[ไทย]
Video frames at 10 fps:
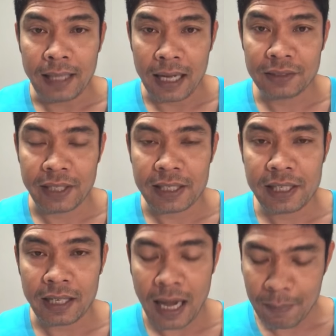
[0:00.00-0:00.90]
ทางสิงห์
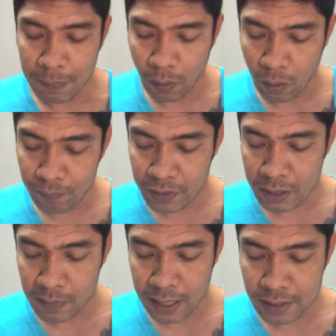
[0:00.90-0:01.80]
เชียงรายไม่พร้อม
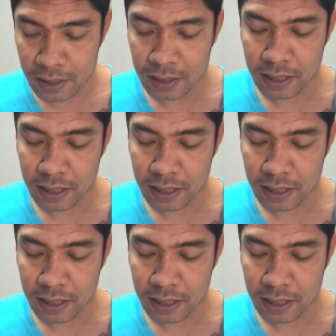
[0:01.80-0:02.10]
ทีมงานจึง